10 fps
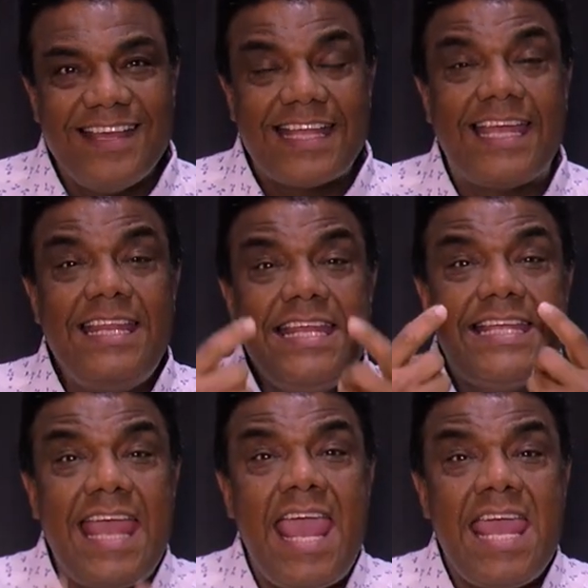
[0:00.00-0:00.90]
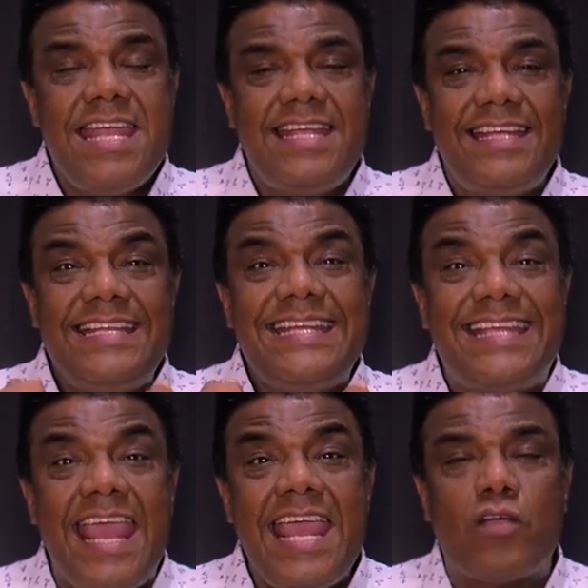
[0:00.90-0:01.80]
que ninguém,
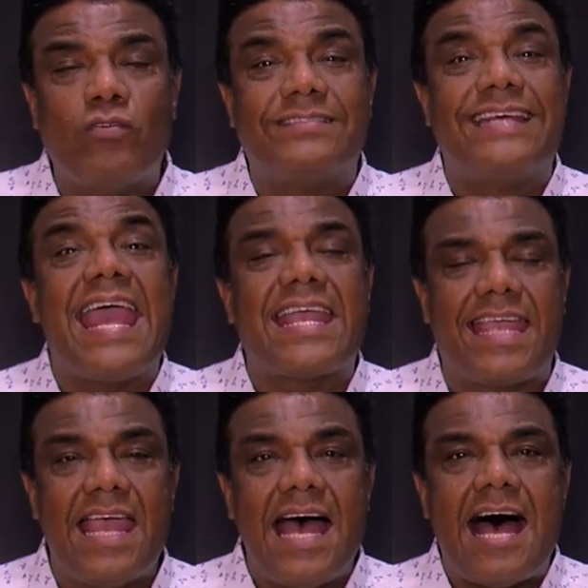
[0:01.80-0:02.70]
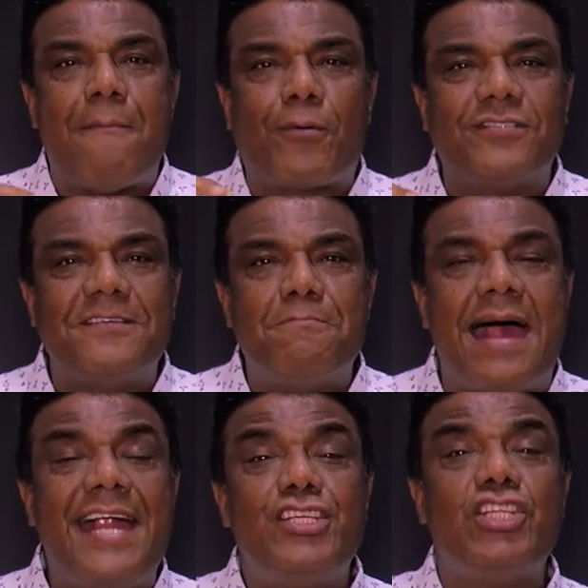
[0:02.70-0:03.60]
ninguém consegue
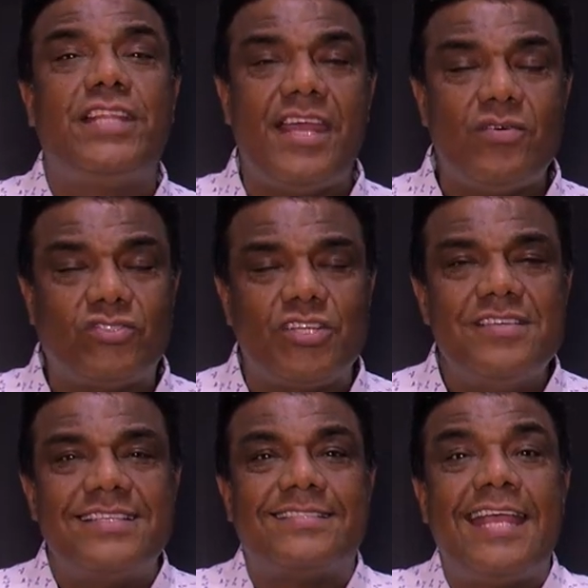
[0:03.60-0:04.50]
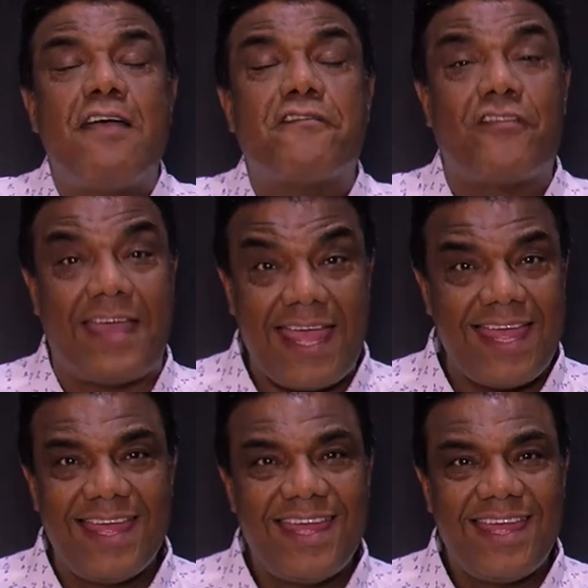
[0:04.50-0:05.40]
aproximar de Deus sem a fé.
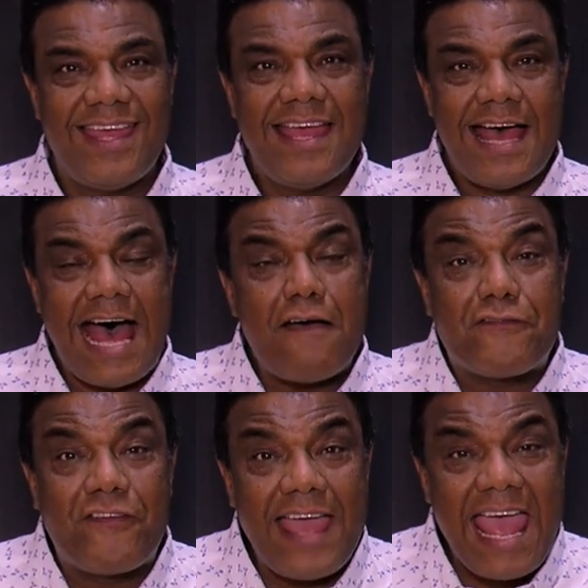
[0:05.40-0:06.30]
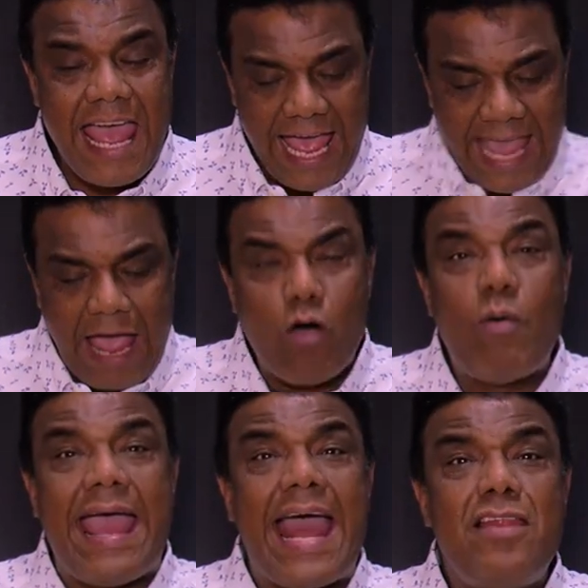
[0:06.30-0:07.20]
A fé é o
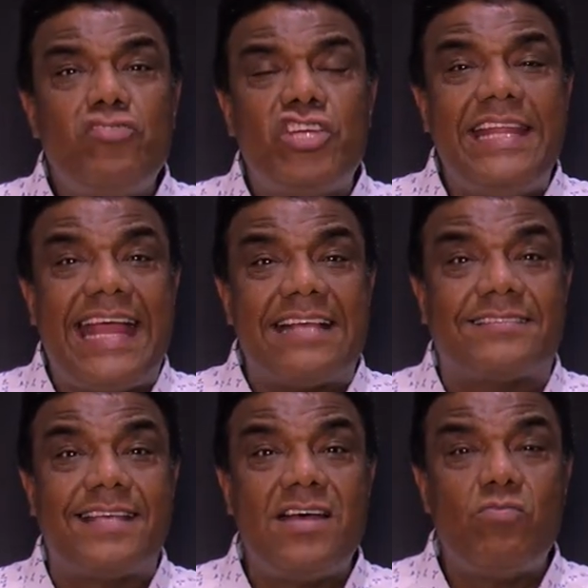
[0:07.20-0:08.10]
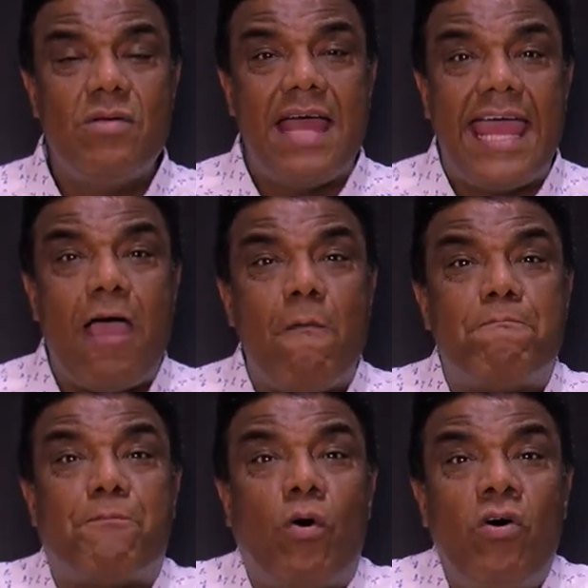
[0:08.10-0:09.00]
elo de ligação, é o
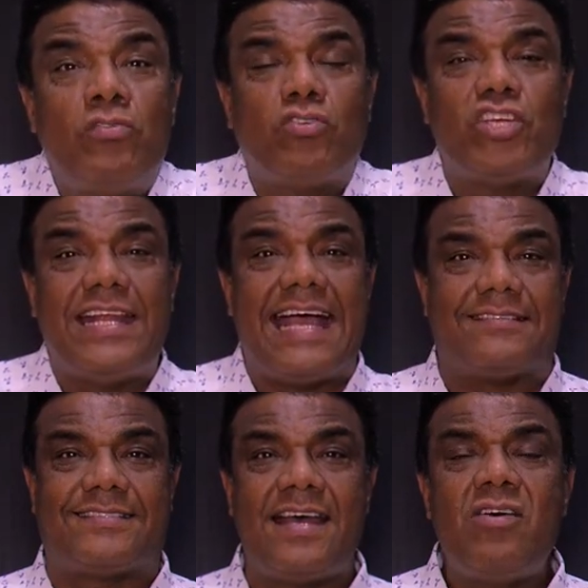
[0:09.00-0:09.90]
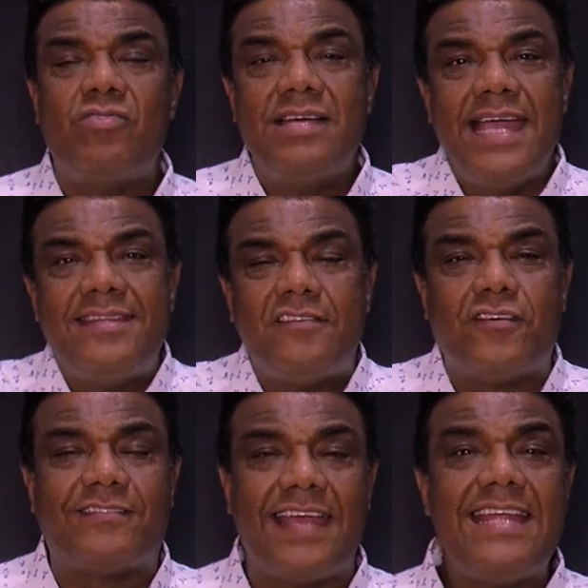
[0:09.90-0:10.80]
ponto de ligação entre
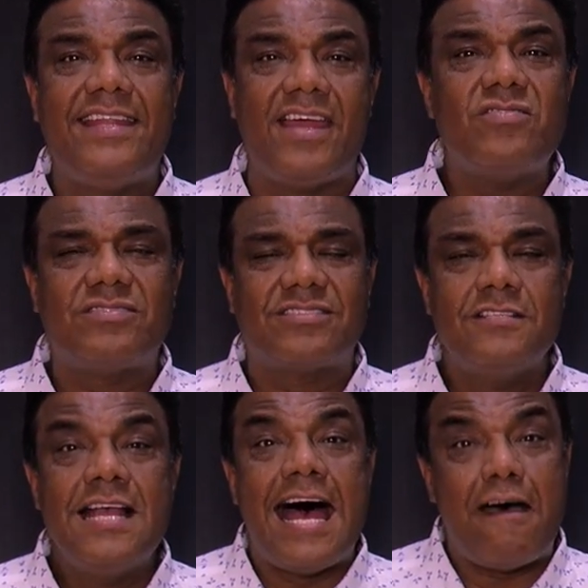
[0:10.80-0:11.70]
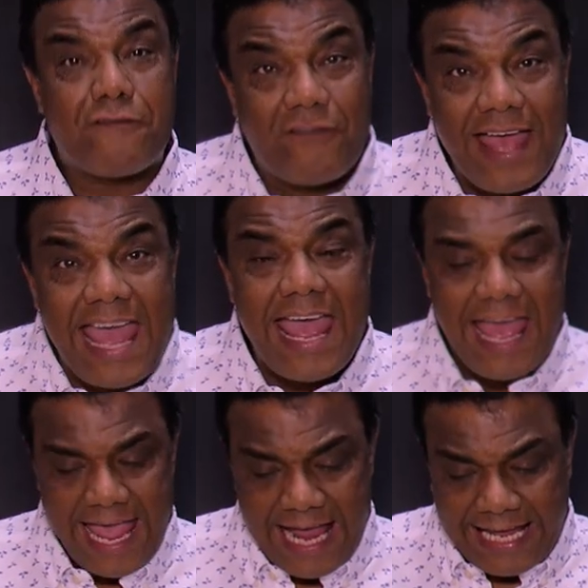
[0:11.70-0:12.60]
você e Deus. A fé
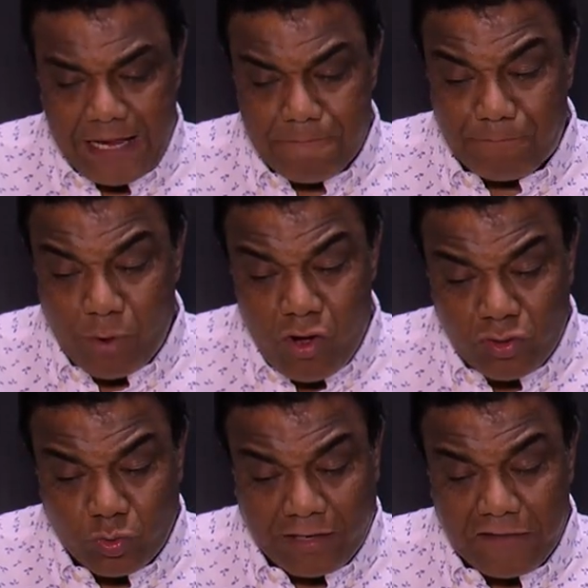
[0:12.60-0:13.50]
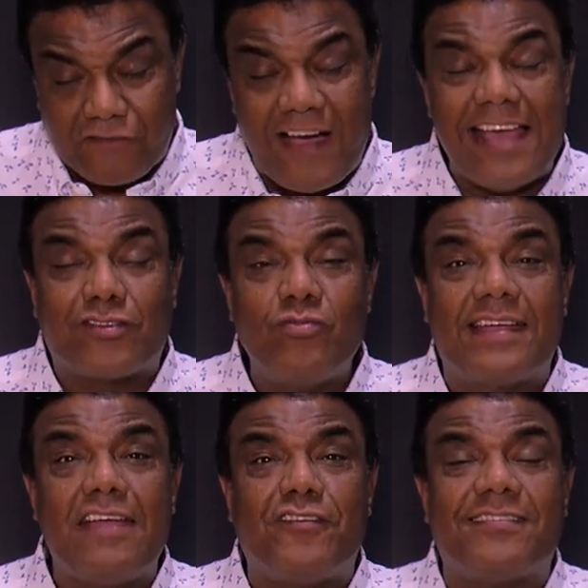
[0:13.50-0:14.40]
é aquele ponto que faz com
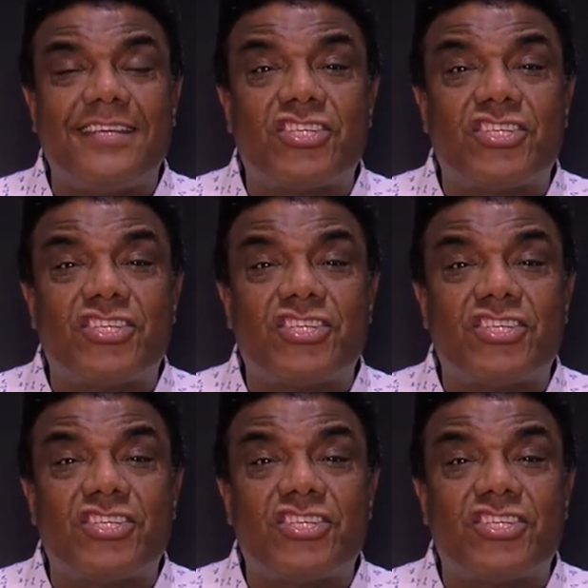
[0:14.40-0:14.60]
que você